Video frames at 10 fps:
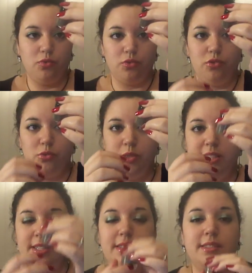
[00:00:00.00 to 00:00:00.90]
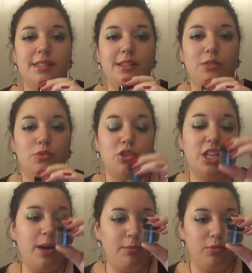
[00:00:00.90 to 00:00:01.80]
Donc celui-ci c'est le
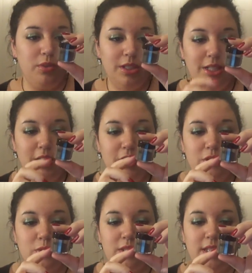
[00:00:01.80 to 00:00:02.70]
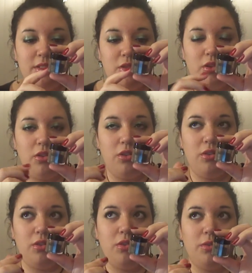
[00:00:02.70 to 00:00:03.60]
charbon, donc qui est
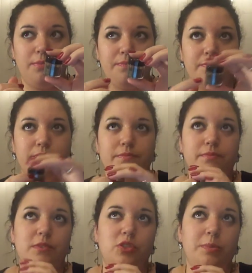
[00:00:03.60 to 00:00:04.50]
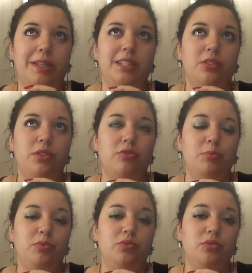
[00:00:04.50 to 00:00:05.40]
en, je vais pas dire noir, je vais
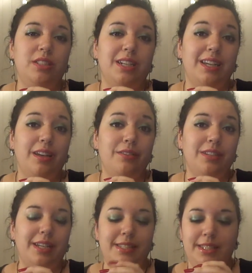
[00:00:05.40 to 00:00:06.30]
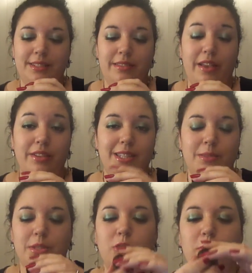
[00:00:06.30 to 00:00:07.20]
plutôt dire gris anthracite avec
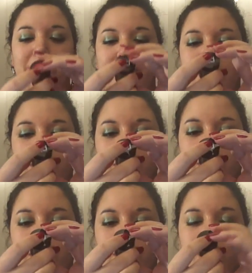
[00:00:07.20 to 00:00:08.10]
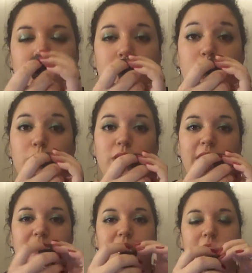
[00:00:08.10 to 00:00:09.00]
des micro paillettes euh,
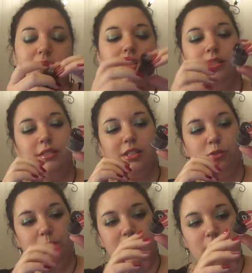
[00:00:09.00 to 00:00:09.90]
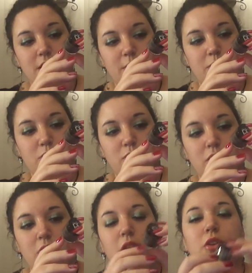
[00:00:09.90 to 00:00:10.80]
holographiques, très subtiles, j'aime beaucoup.
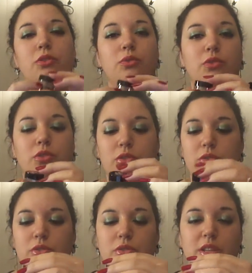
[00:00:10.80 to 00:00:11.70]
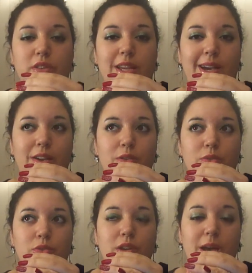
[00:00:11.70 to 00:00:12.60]
Donc euh, il y en a
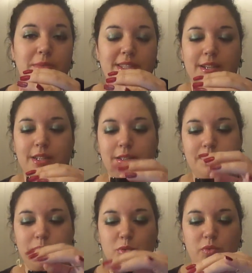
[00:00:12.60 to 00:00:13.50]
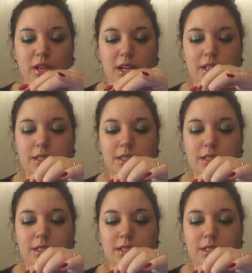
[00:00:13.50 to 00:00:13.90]
2,5 grammes, donc voilà.